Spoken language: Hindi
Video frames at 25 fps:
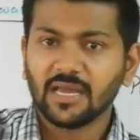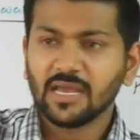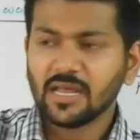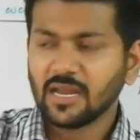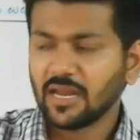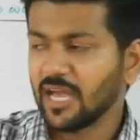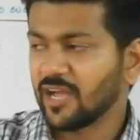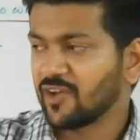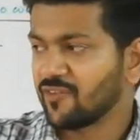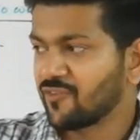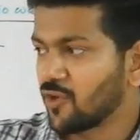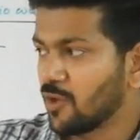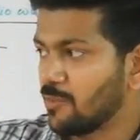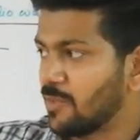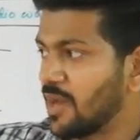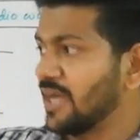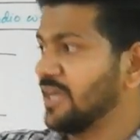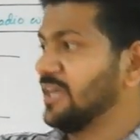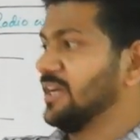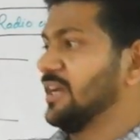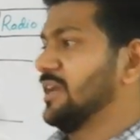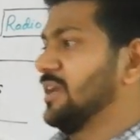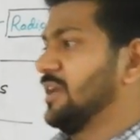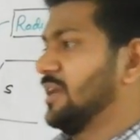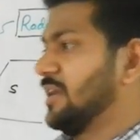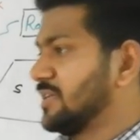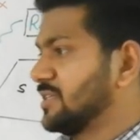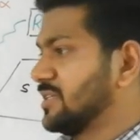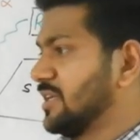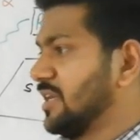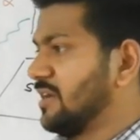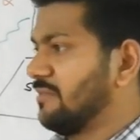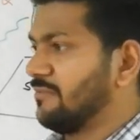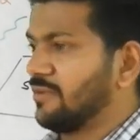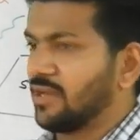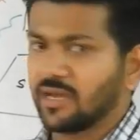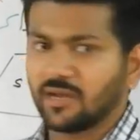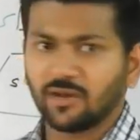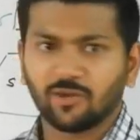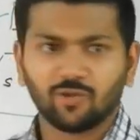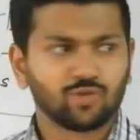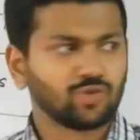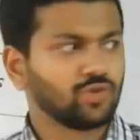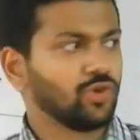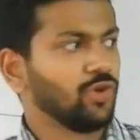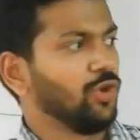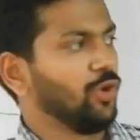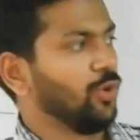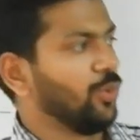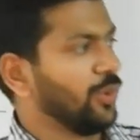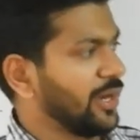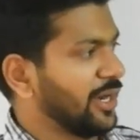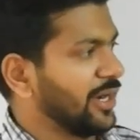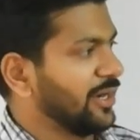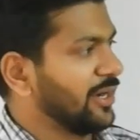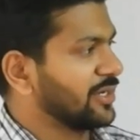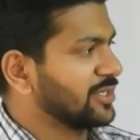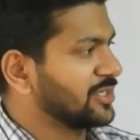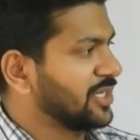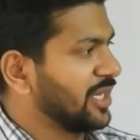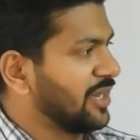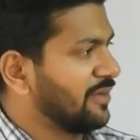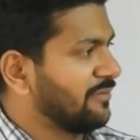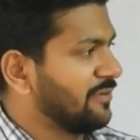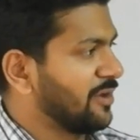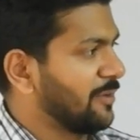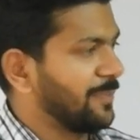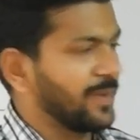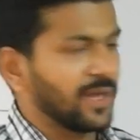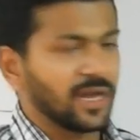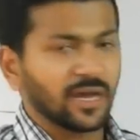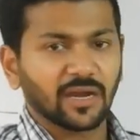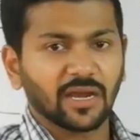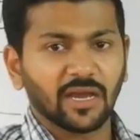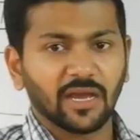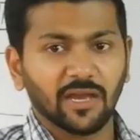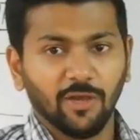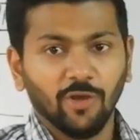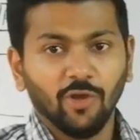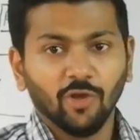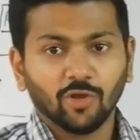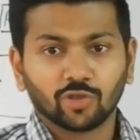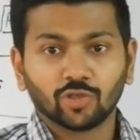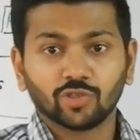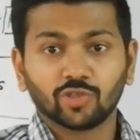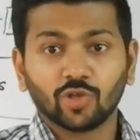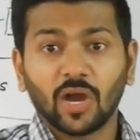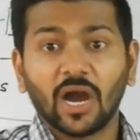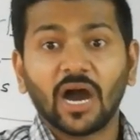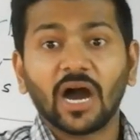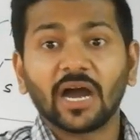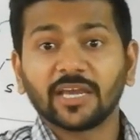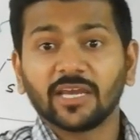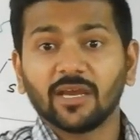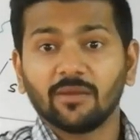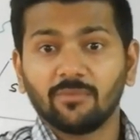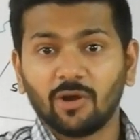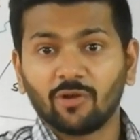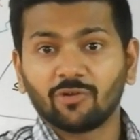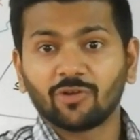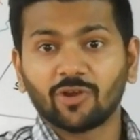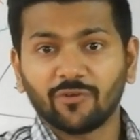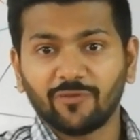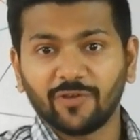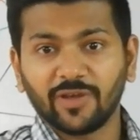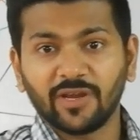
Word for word: लाइक फ्रॉम हायर एनर्जी लेवल अगर उसको लोअर एनर्जी लेवल पे आना है तो जो हाई अमाउंट ऑफ